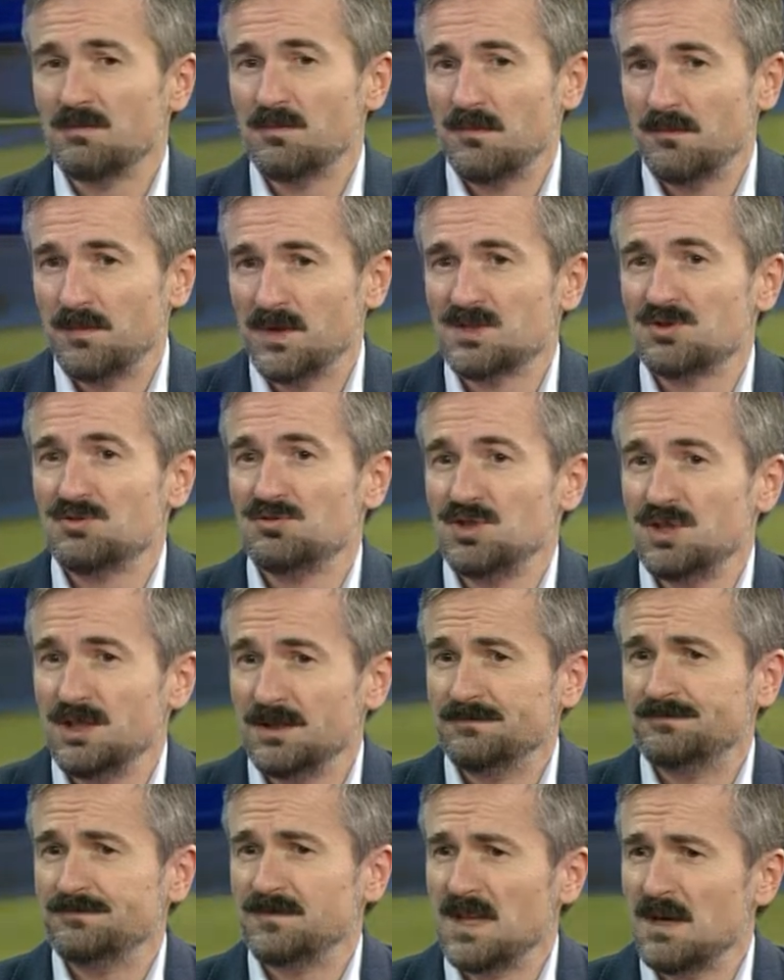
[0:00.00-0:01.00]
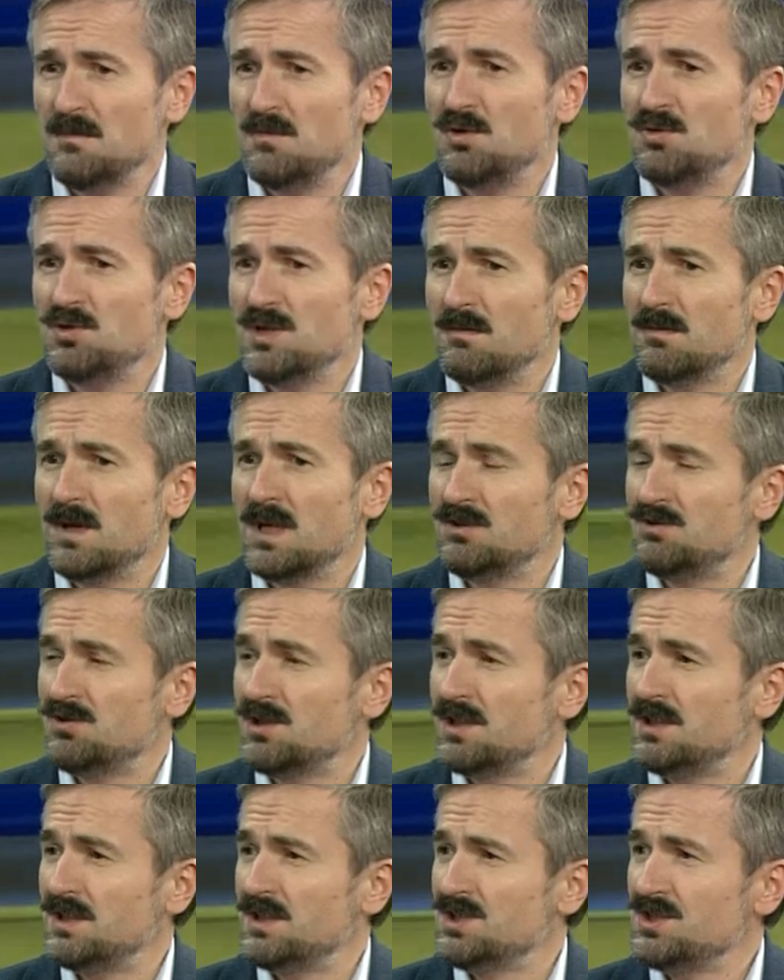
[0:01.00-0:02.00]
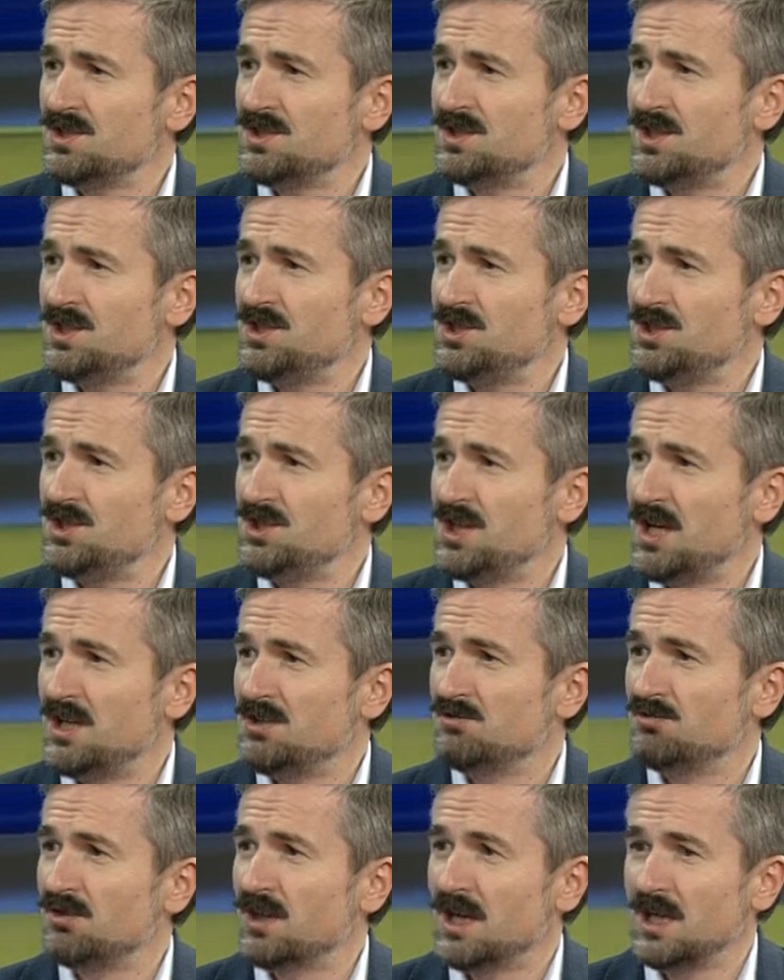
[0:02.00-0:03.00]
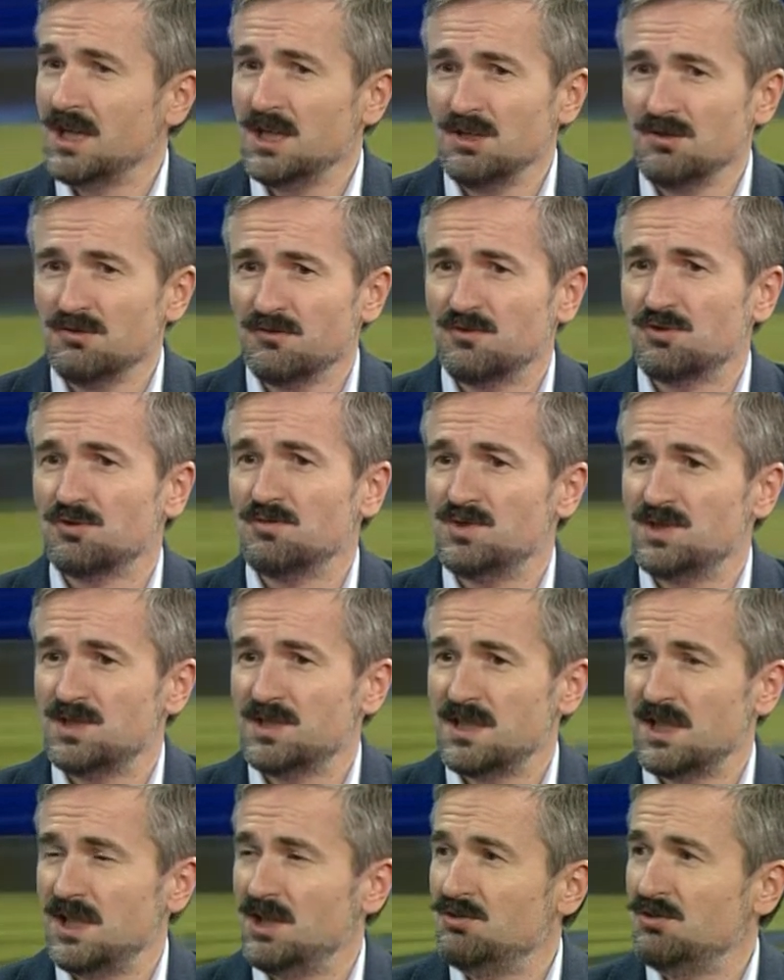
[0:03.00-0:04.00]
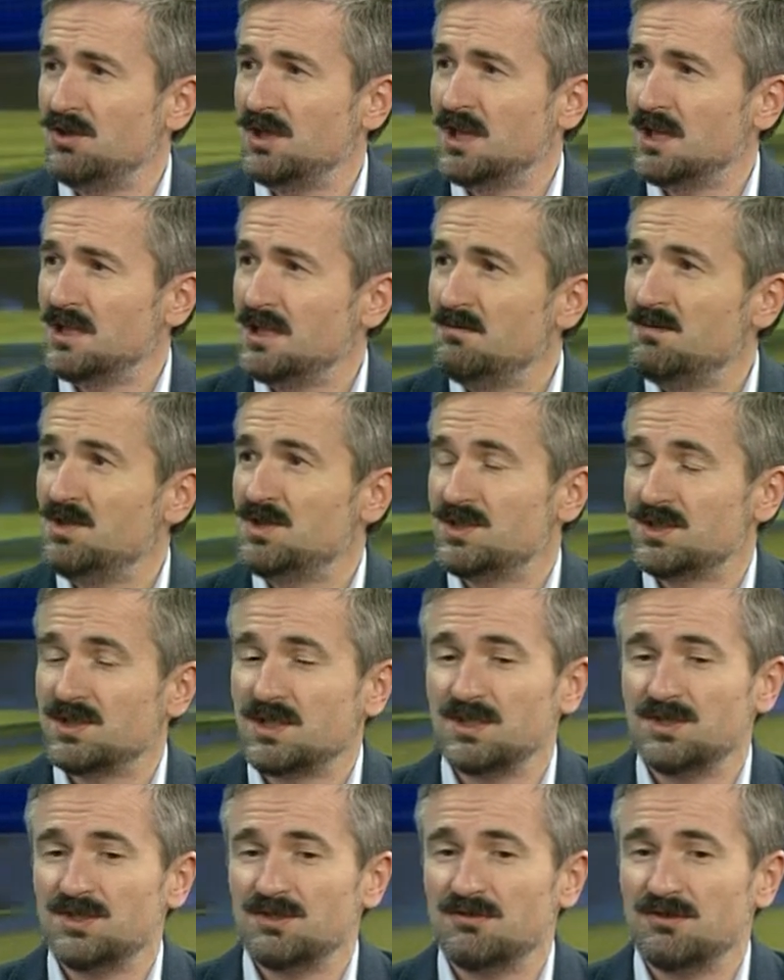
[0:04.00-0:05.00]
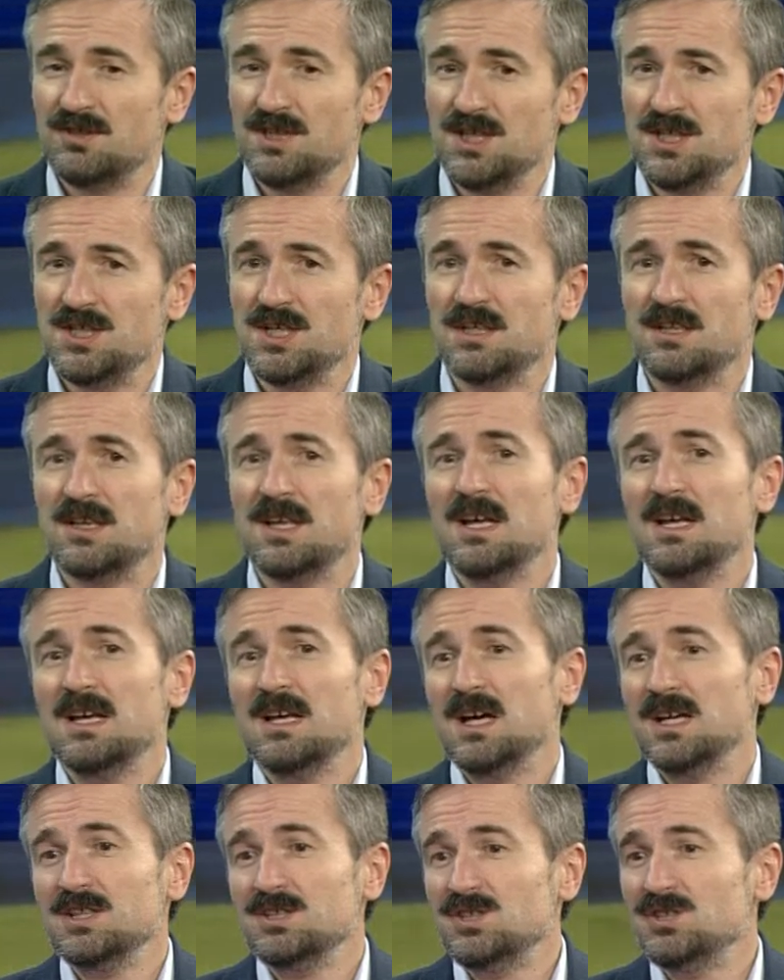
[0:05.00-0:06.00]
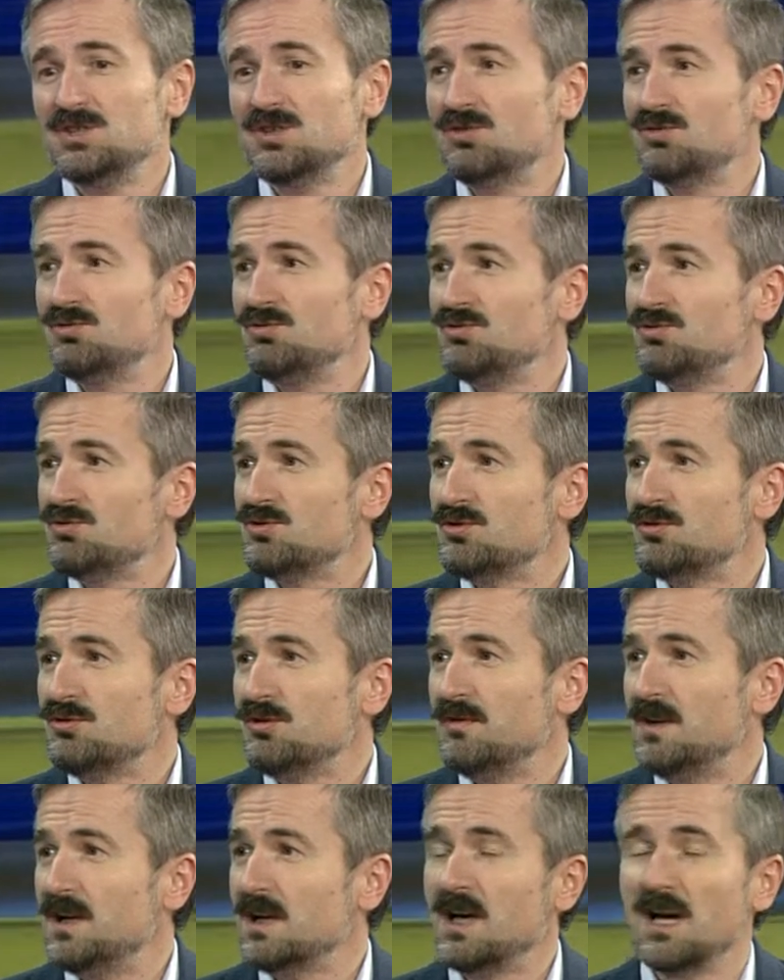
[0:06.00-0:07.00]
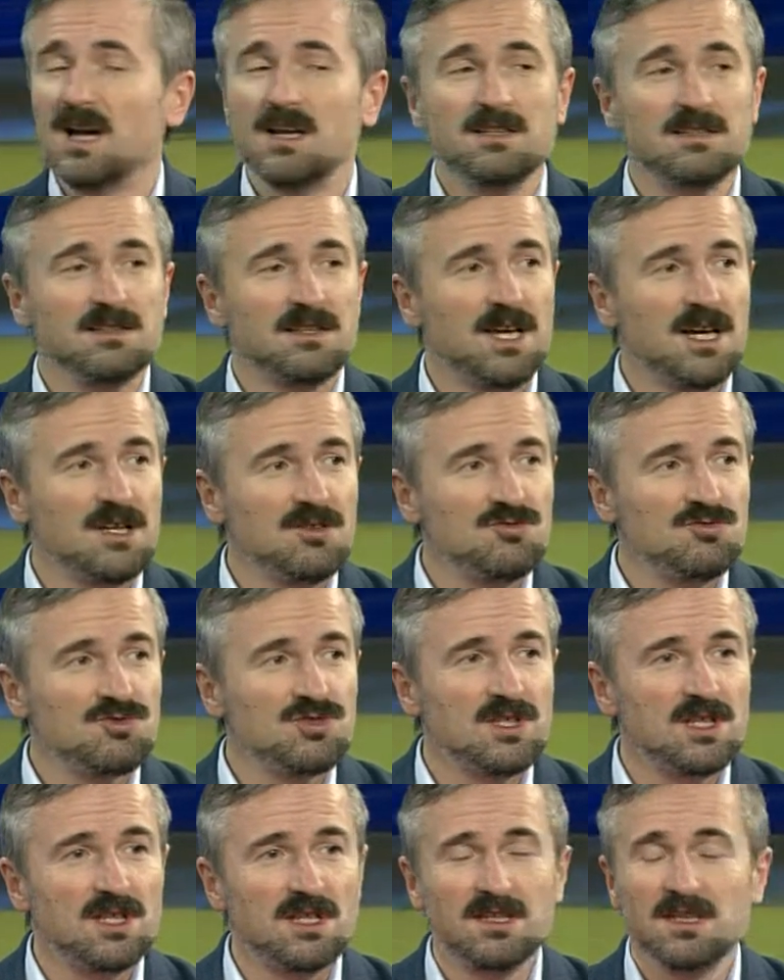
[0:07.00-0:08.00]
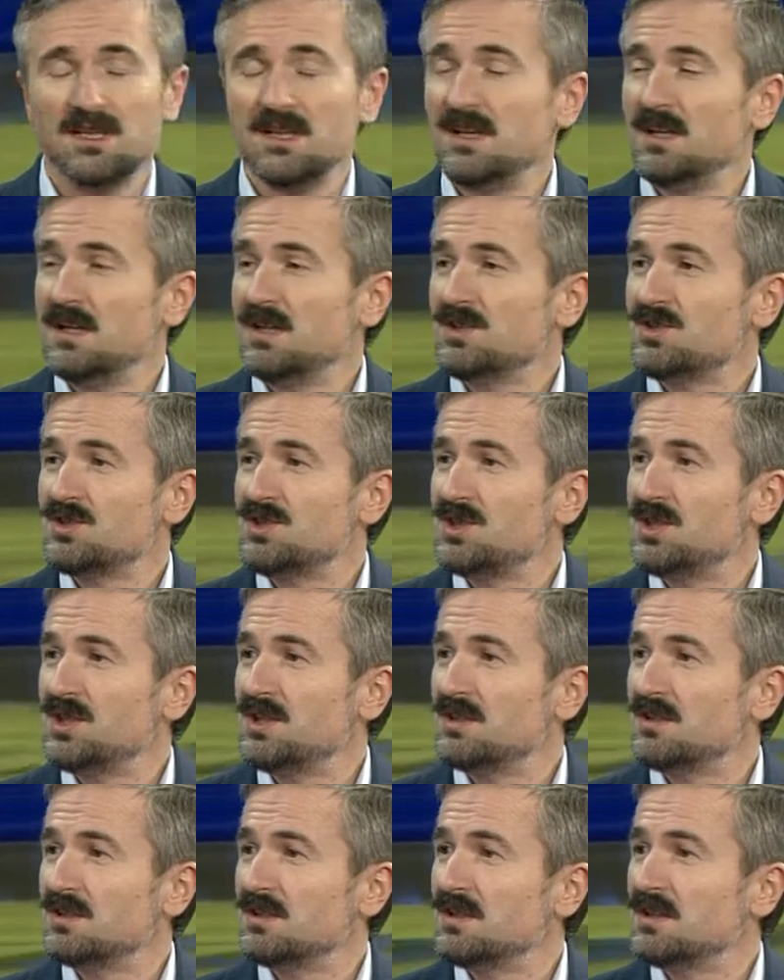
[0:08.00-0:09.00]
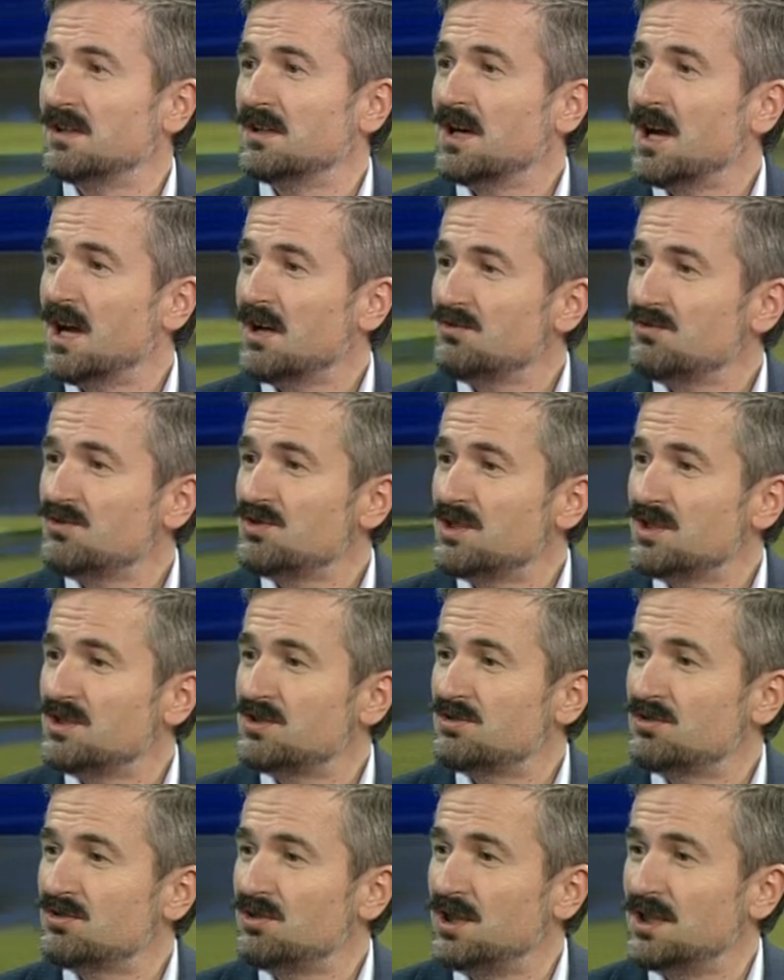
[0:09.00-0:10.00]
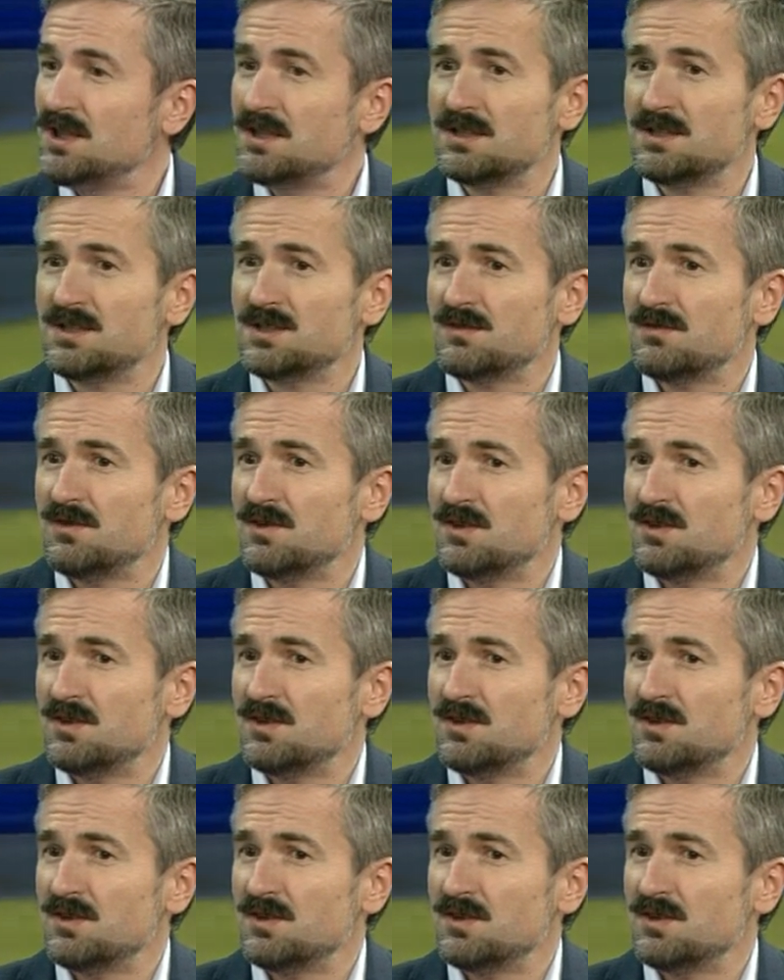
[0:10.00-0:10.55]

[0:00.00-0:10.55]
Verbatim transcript: по сути, тем людям, которые должны защищать Украину, в том числе ее экономический суверенитет, они диктуют условия, как, как нужно жить, э, как нужно строить свой,